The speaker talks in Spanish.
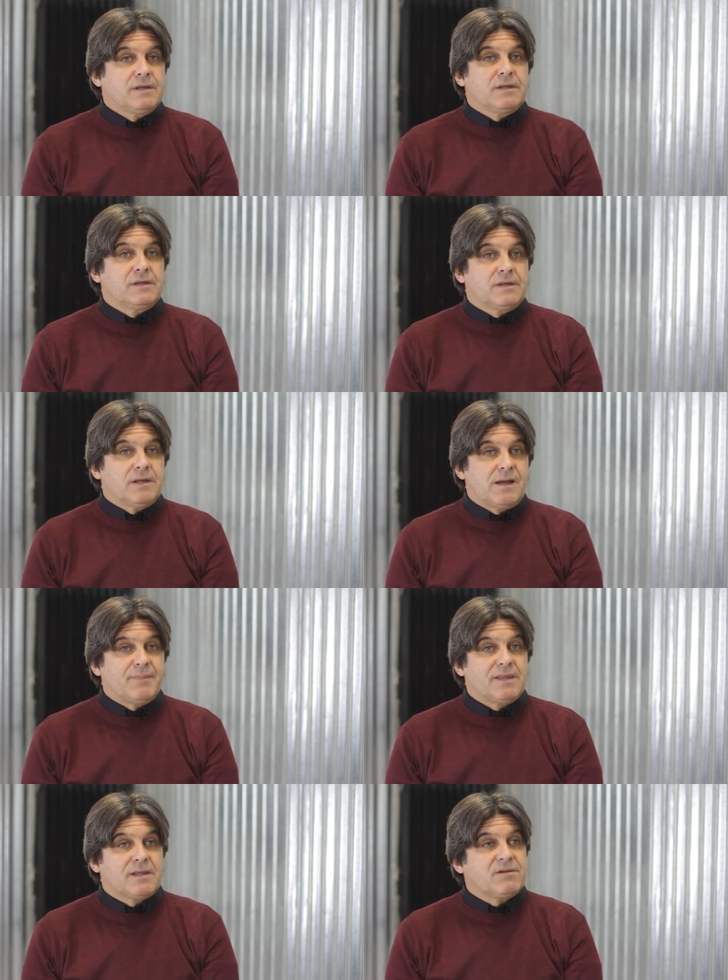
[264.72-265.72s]
este,
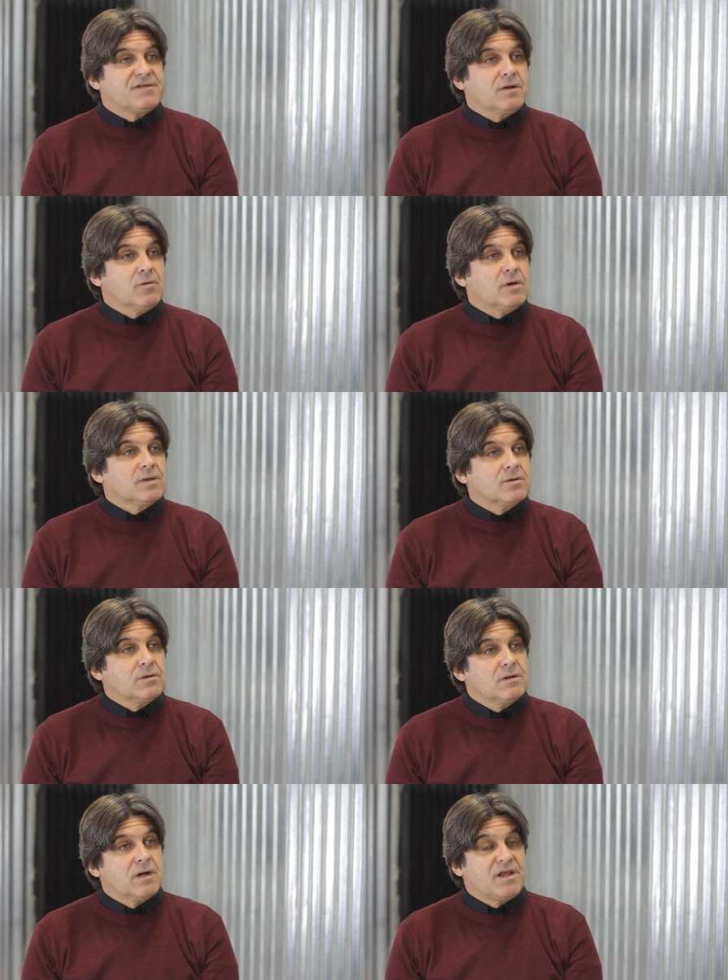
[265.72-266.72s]
lamentables en
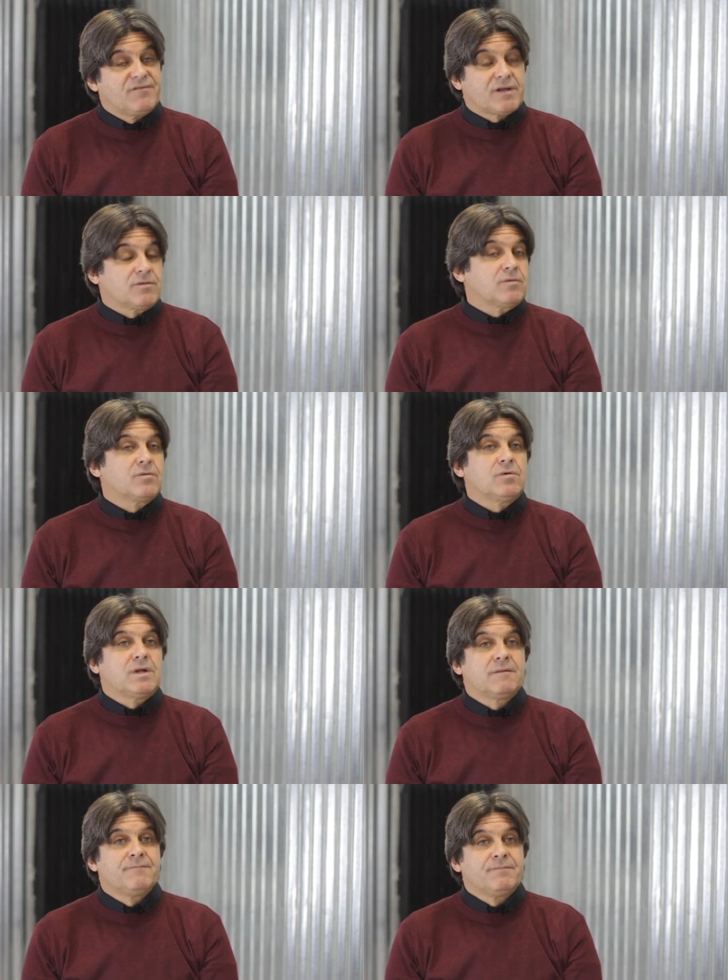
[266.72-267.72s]
cuanto a la infraestructura.